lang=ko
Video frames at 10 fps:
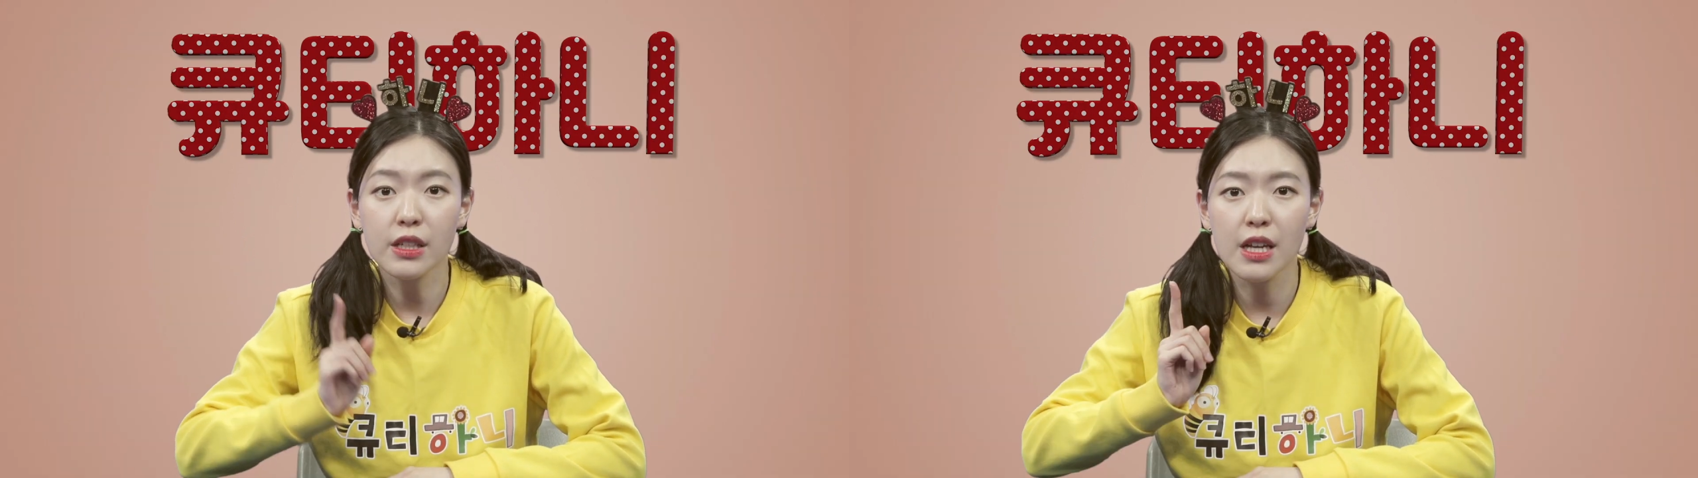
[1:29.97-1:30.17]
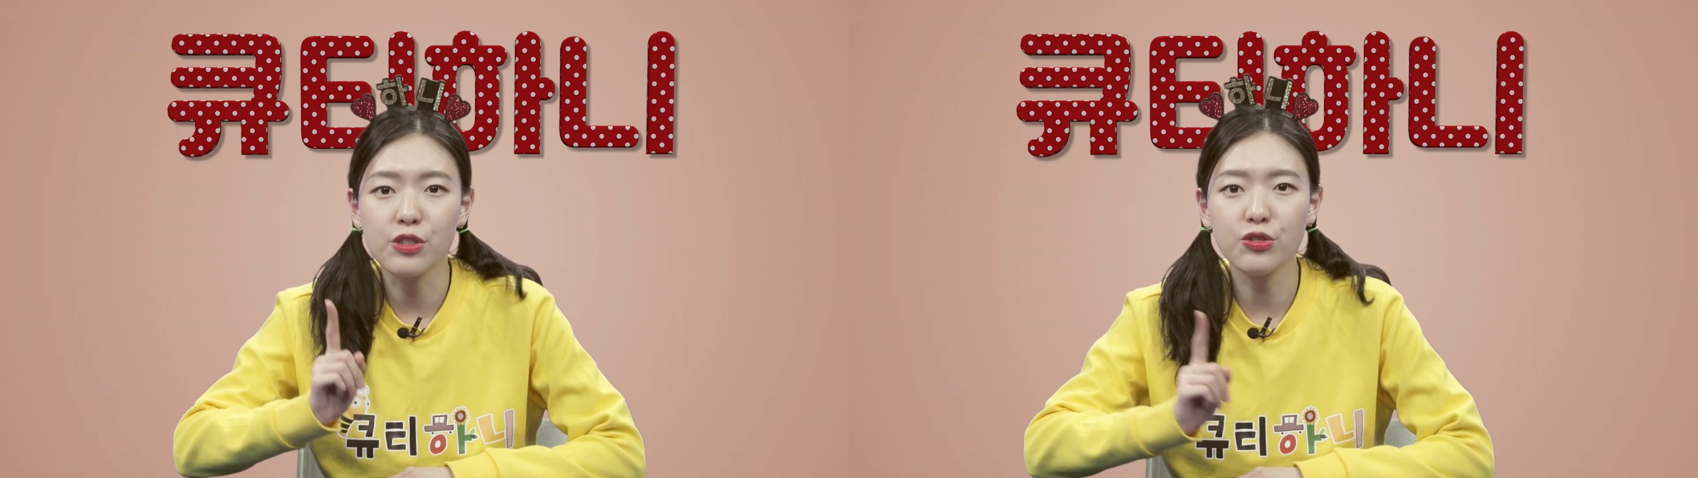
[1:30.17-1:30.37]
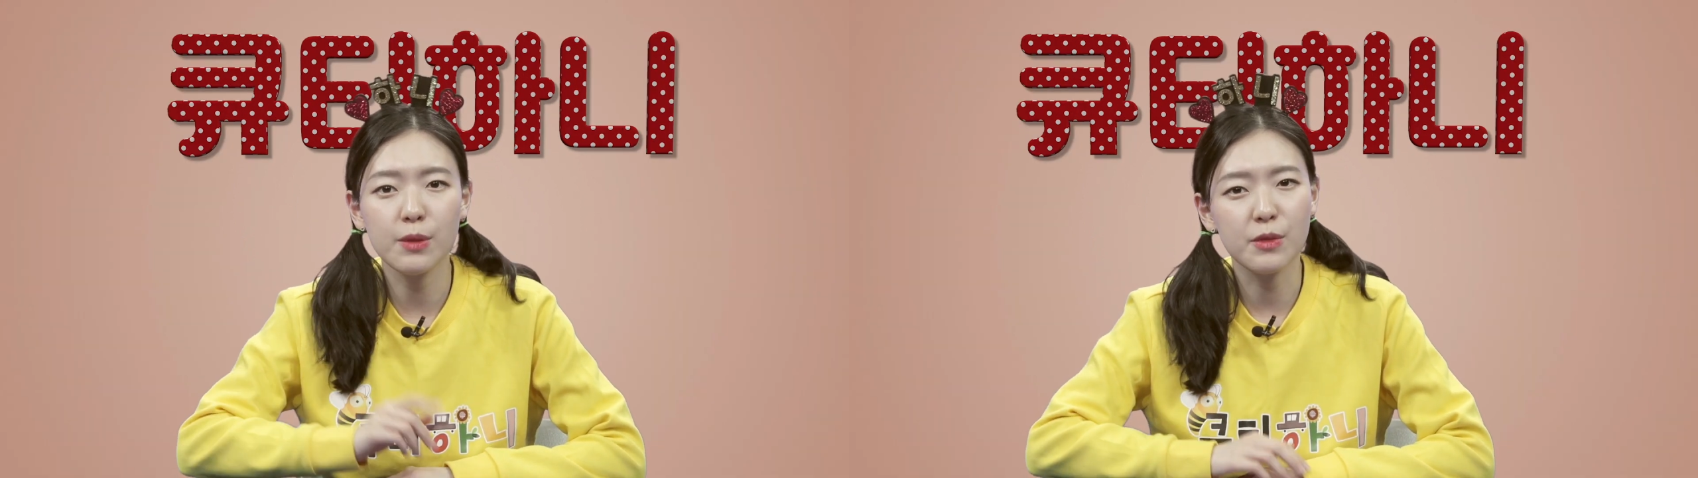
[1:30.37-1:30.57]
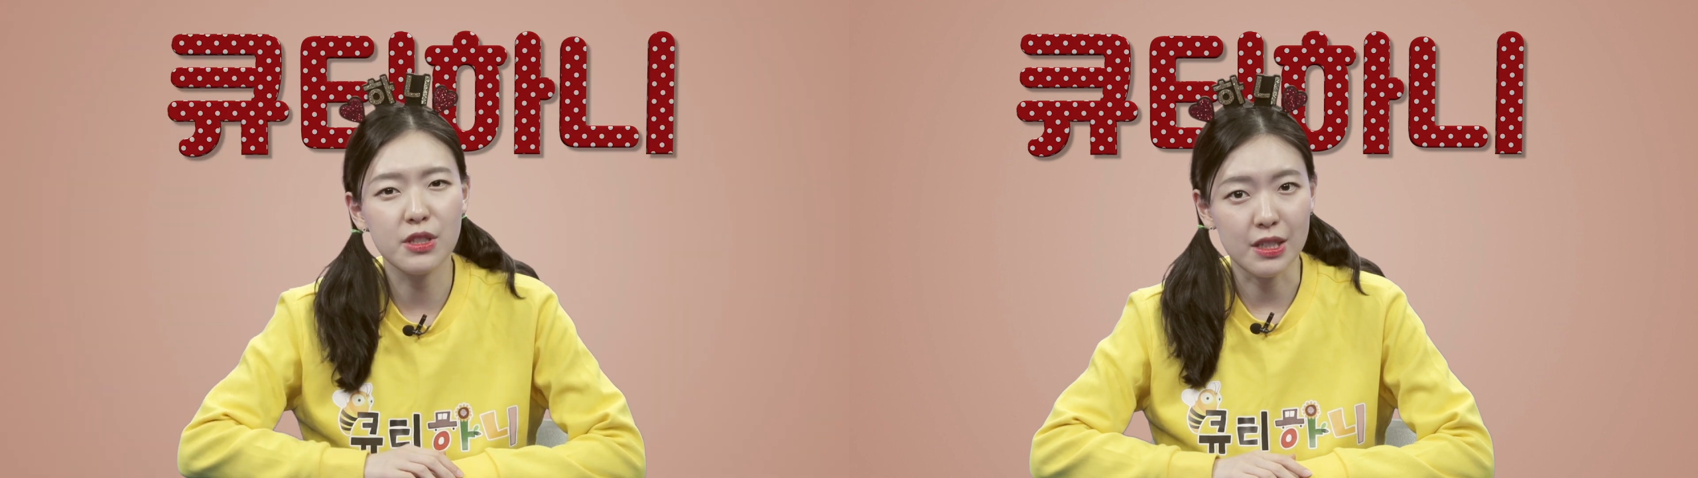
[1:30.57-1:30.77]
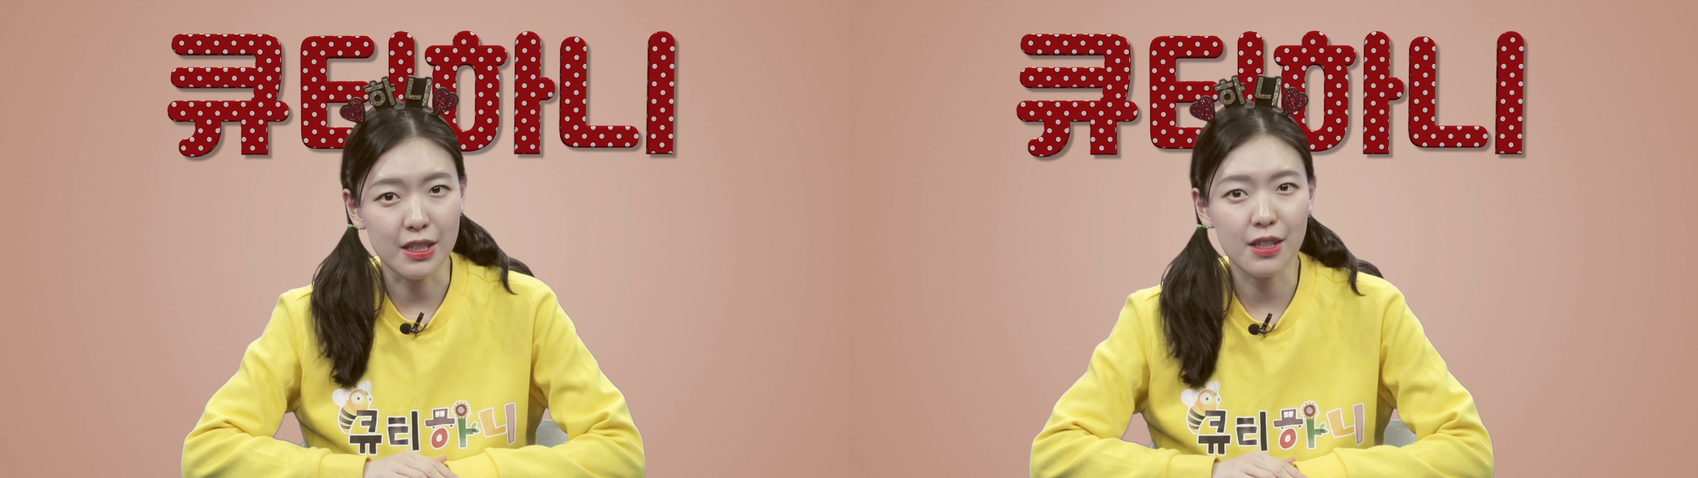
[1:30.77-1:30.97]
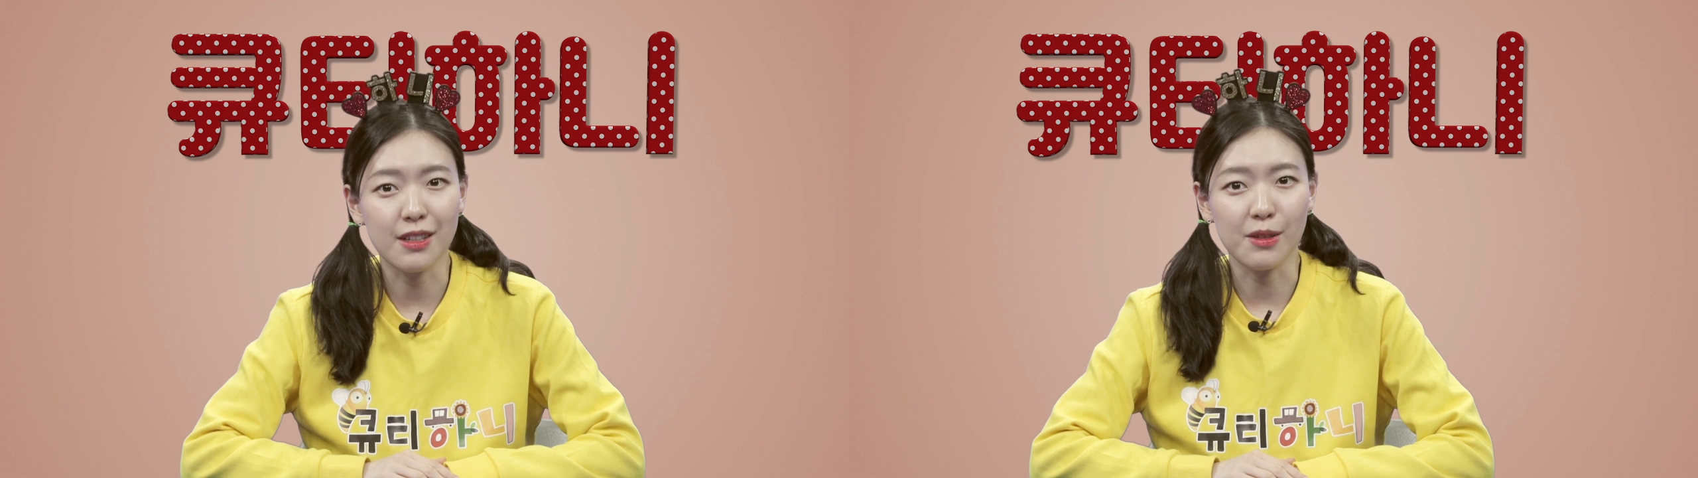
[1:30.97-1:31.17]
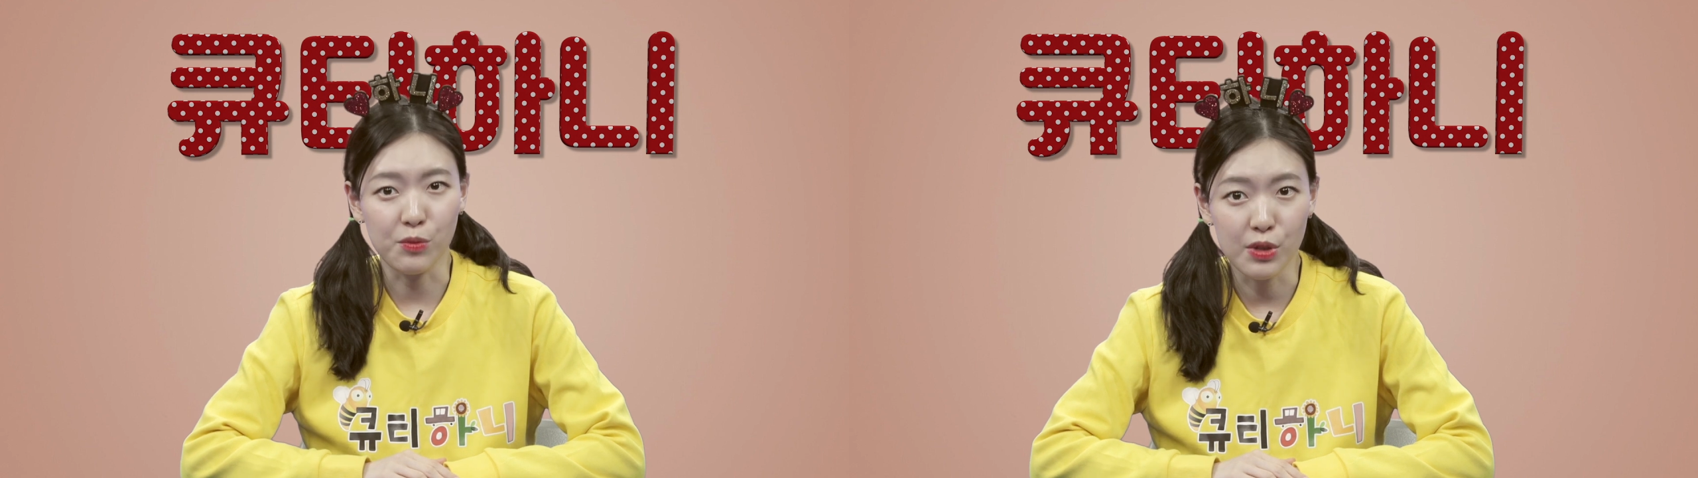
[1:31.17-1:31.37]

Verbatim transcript: 예수님을 지키기